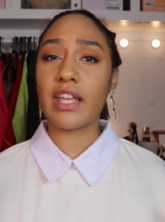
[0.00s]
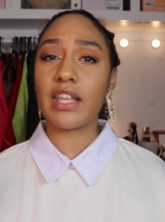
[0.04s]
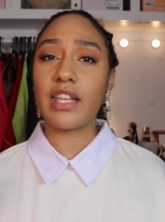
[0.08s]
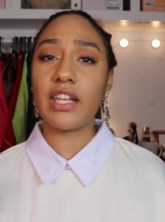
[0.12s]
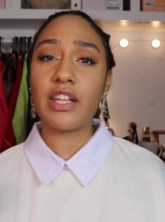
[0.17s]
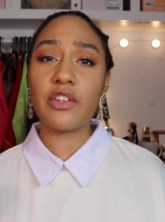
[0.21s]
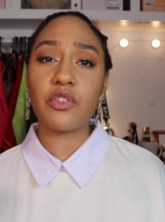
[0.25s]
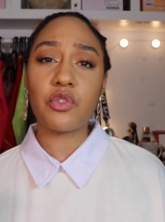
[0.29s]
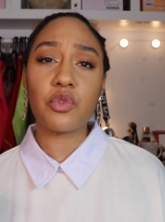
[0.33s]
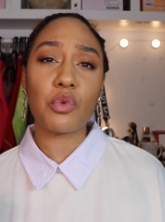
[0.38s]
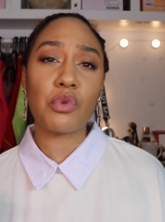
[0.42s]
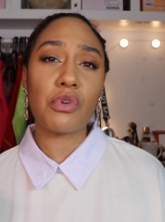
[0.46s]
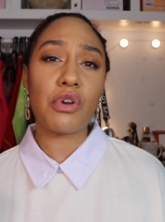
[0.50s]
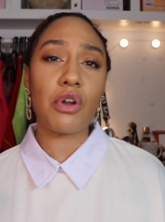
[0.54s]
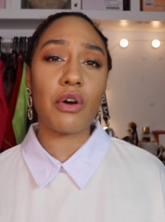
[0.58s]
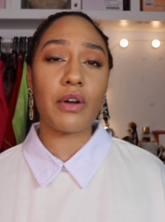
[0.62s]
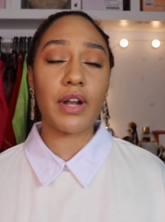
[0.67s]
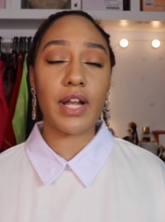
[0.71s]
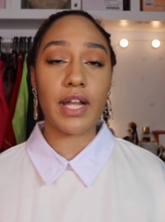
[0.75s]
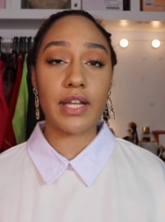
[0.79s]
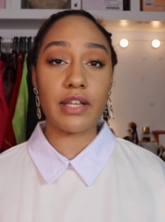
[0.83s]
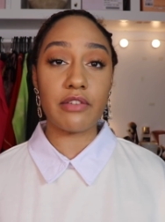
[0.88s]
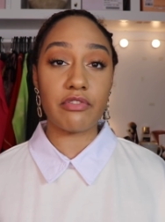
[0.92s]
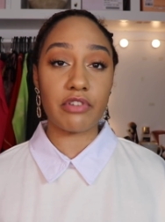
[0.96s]
ils sont lents
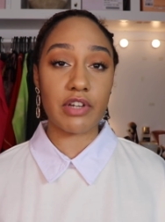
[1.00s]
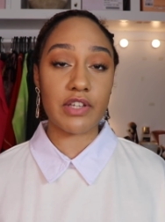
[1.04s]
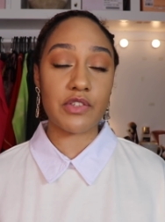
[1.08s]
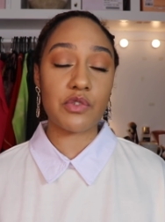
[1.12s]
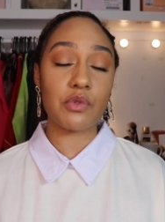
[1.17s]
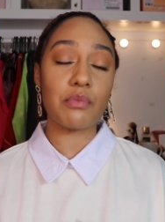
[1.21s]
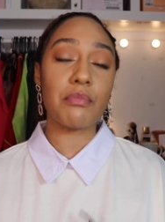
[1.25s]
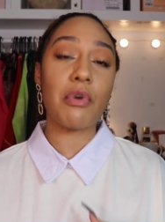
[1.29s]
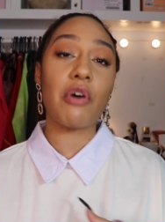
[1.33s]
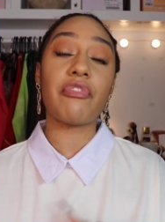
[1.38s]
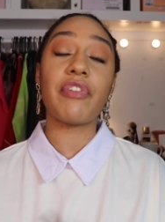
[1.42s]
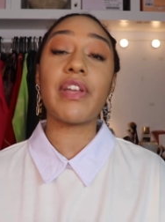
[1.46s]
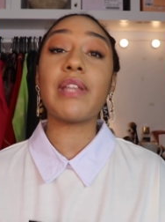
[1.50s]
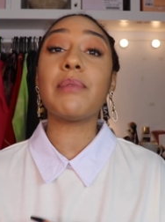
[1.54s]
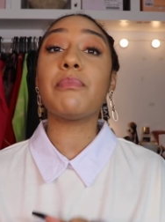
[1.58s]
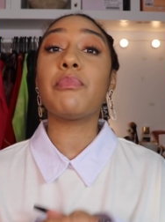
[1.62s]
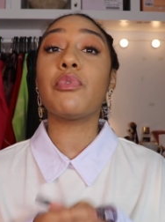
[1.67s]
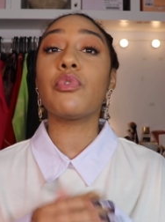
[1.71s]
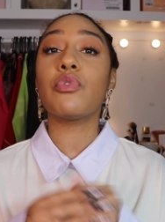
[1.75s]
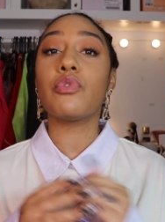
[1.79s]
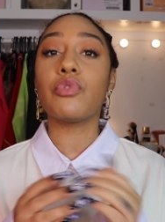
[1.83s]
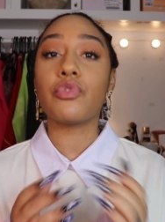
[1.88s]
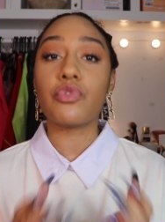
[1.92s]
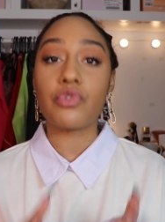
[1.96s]
à la livraison, mais en fait
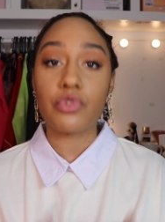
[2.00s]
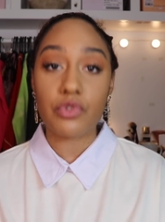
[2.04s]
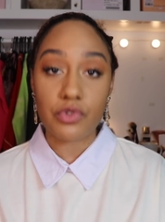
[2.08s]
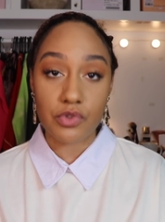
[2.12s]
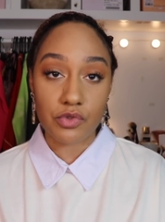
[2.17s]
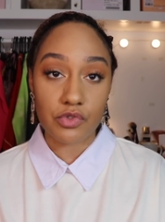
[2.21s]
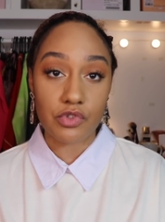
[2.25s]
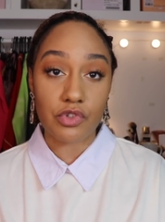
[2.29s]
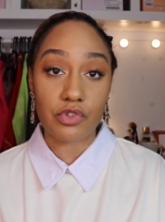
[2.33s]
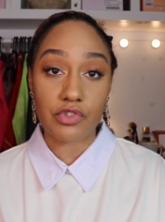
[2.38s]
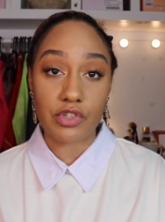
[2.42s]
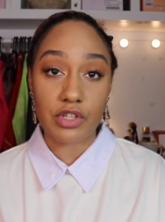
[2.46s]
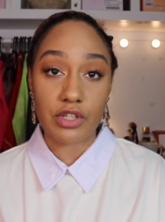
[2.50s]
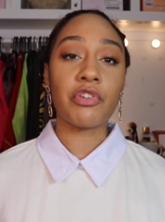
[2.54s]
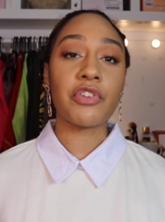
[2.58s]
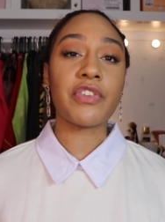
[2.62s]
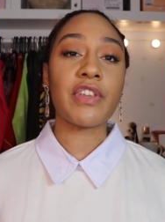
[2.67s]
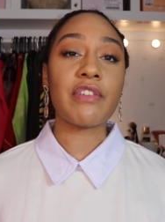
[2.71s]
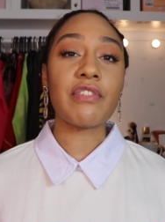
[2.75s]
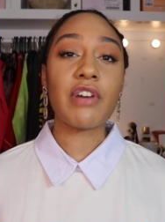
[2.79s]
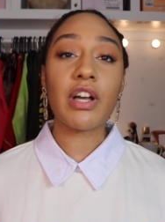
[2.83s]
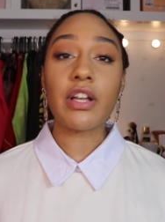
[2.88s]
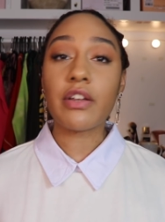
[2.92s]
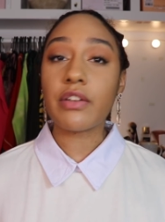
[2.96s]
beaucoup de choses ont changé. Faut
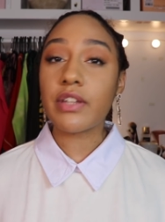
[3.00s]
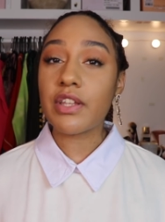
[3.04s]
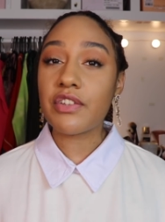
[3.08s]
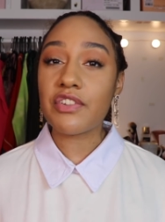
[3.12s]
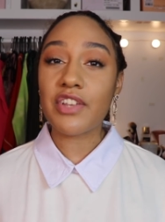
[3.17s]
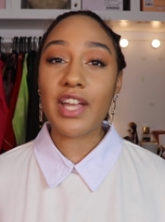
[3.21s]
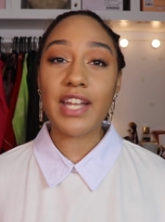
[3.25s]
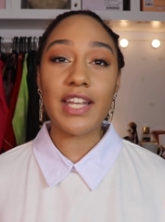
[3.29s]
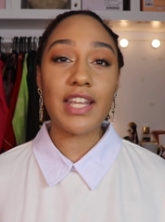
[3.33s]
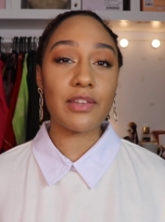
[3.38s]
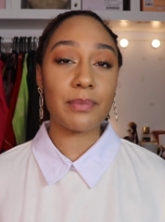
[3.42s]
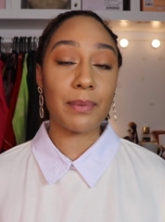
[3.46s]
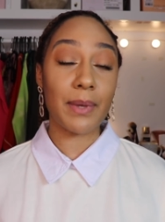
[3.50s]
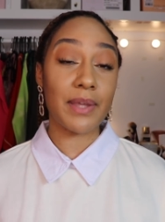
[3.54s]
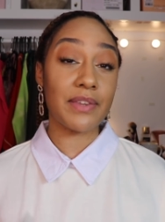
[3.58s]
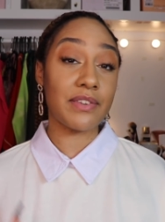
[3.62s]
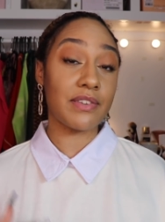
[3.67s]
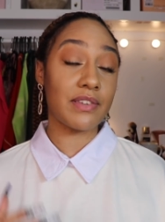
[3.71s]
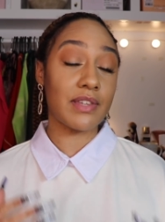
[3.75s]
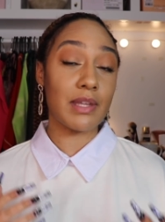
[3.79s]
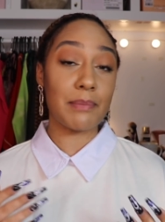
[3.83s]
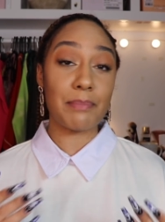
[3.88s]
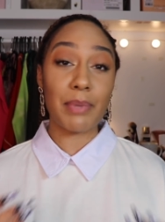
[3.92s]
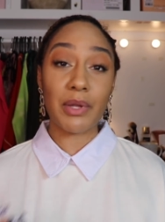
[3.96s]
savoir que déjà
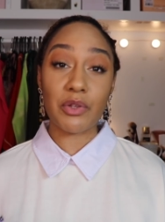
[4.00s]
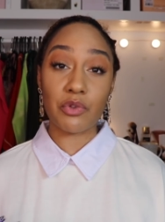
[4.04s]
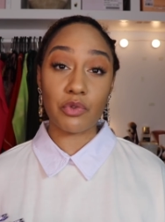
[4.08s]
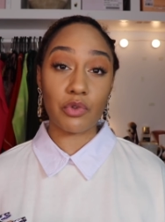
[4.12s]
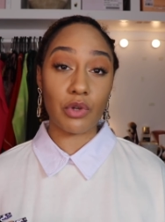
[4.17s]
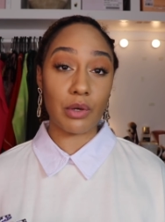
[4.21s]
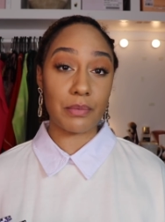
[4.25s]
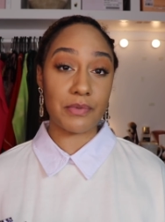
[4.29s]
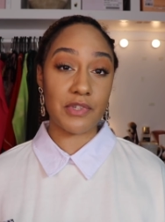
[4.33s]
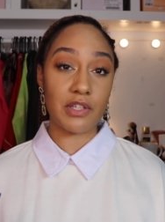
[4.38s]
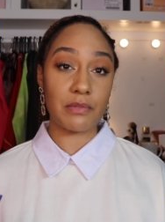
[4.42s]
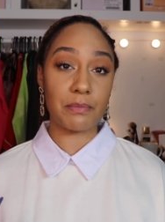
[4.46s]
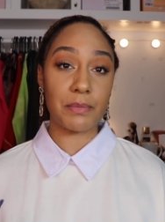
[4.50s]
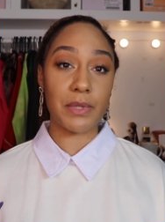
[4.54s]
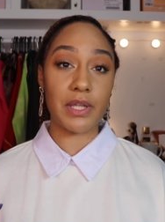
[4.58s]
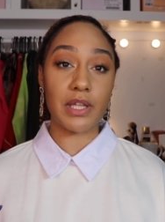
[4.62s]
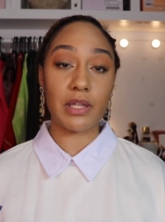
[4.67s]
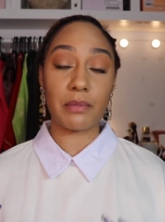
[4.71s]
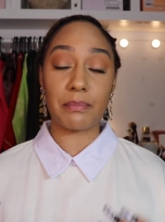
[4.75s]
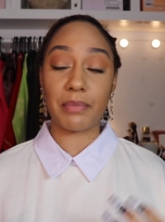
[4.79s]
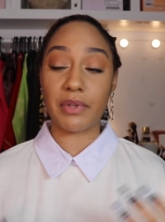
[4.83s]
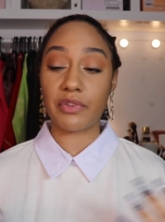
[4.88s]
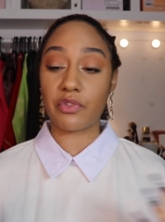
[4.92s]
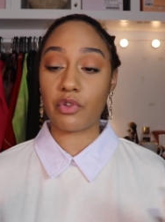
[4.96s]
AliExpress n'est pas du
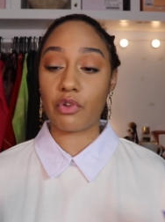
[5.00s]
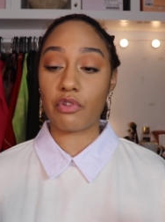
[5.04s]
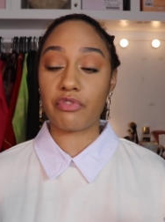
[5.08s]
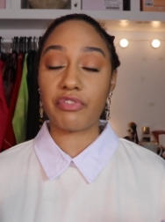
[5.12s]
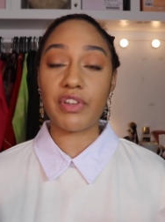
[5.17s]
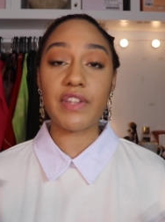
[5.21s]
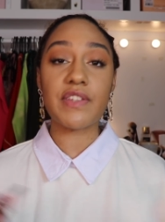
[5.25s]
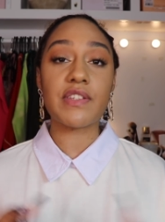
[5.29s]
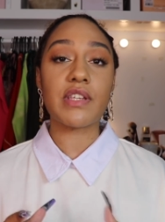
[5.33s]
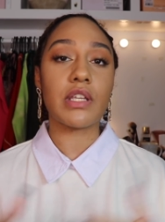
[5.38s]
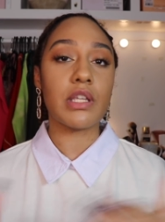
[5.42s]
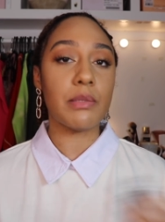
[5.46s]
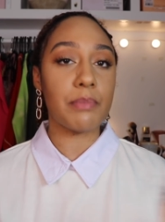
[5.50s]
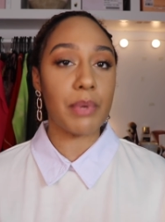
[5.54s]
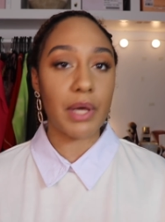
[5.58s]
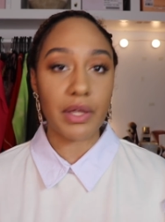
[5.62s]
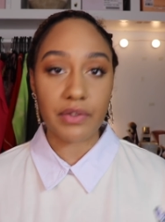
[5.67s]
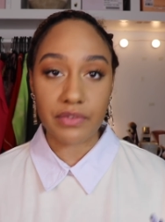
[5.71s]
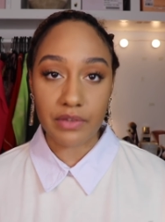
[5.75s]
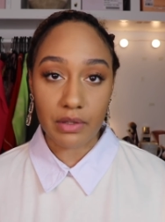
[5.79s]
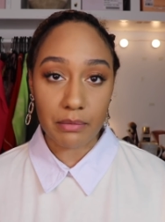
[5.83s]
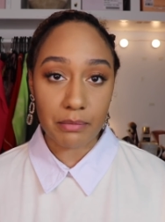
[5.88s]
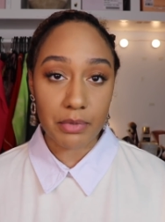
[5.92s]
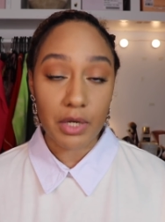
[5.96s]
dropshipping parce qu'en fait c'est hyper
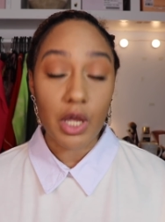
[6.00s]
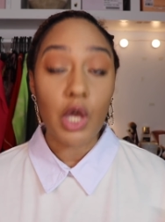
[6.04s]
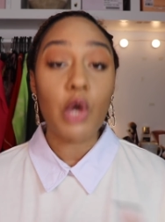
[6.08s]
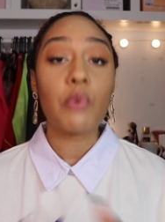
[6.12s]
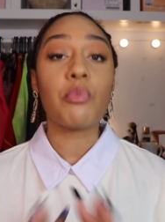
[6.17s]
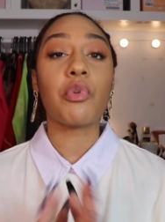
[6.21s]
simple.